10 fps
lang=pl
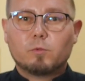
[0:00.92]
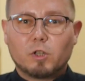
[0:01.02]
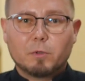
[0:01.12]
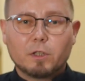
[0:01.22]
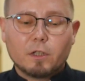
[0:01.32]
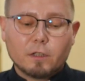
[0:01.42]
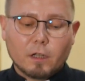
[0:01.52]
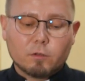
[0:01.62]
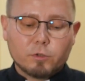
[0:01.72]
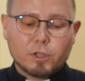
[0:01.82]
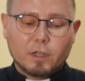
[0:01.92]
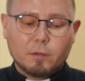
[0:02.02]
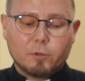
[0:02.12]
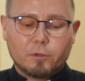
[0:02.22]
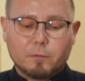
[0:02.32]
Przemienienie na górze
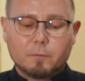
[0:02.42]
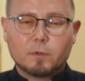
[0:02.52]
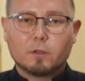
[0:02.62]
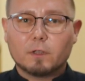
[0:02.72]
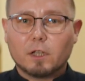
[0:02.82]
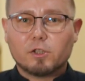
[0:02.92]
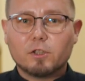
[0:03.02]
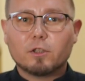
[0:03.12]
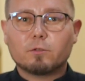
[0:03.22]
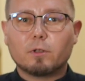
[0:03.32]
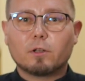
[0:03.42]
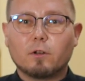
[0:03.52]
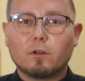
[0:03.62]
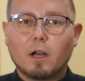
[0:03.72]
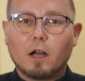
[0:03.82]
Tabor to wydarzenie,
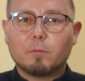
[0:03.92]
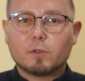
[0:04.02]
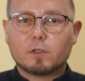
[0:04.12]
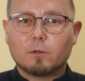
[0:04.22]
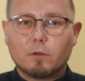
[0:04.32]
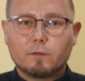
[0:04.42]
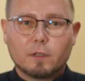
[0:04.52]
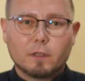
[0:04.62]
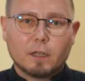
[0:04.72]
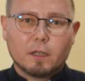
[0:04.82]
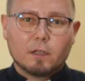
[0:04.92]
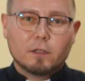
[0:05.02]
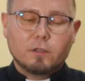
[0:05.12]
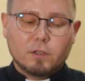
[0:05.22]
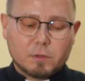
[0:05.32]
którego apostołowie
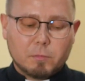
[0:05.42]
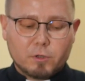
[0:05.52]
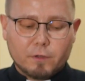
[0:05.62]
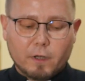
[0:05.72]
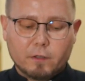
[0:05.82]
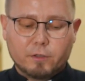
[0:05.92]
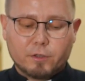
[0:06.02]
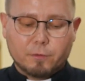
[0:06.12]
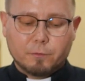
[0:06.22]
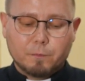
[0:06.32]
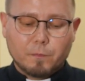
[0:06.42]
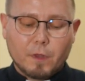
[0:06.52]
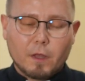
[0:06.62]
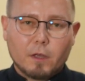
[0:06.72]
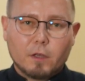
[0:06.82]
nie spodziewali się.
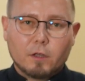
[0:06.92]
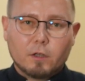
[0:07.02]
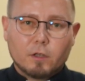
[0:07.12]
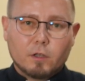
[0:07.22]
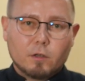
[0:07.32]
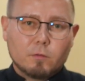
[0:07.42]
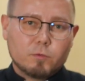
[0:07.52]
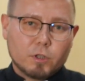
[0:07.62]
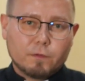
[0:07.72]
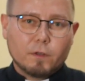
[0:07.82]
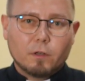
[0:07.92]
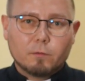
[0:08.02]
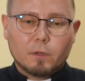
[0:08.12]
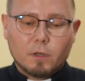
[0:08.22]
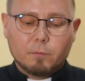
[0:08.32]
Przed
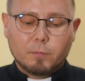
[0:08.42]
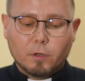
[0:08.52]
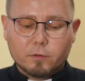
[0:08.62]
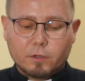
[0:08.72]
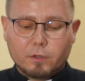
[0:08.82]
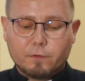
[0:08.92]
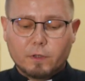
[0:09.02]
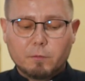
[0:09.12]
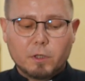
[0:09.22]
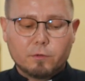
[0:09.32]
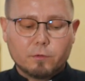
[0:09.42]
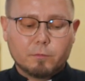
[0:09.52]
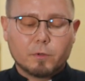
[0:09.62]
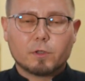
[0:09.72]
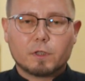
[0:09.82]
chwilą Piotr w imieniu
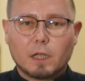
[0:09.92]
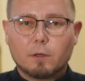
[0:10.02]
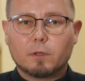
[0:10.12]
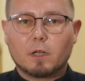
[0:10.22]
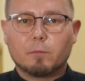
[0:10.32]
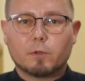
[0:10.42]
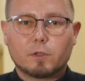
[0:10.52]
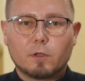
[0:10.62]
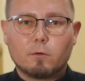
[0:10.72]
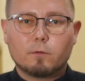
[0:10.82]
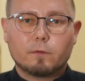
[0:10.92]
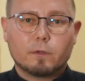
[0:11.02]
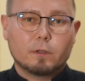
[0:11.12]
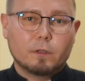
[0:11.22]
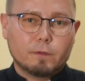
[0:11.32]
pozostałych
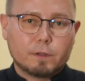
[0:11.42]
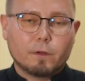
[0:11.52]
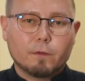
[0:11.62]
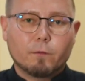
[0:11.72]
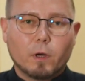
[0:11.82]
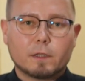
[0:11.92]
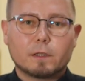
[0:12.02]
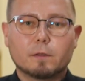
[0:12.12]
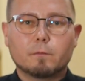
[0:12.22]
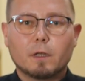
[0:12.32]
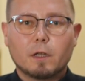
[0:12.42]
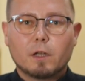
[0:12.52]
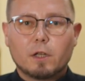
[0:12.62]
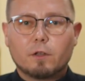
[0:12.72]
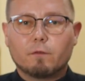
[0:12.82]
apostołów i w swoim własnym
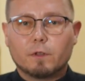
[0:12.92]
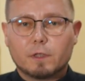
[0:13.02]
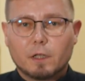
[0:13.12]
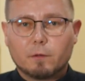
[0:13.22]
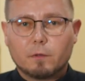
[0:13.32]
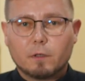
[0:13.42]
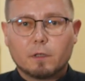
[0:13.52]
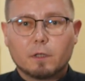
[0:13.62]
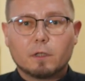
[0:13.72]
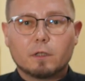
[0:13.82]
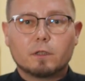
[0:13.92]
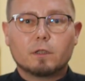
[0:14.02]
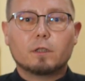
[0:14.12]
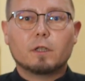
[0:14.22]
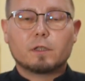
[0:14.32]
wyznał:
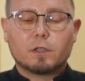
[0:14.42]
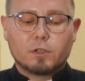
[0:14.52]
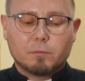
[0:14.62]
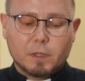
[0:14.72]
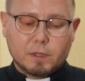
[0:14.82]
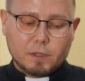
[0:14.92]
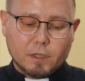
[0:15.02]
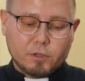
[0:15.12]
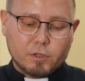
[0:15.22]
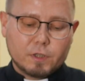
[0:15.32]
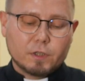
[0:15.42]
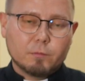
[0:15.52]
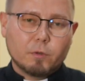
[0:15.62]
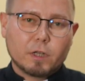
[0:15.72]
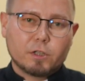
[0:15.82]
Ty jesteś Mesjasz,
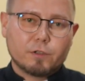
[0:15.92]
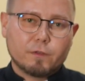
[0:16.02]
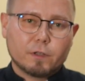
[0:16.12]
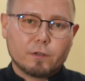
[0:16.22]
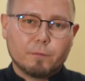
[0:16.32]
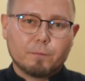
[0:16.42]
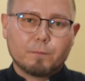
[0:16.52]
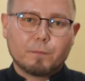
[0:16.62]
syn Boga żywego.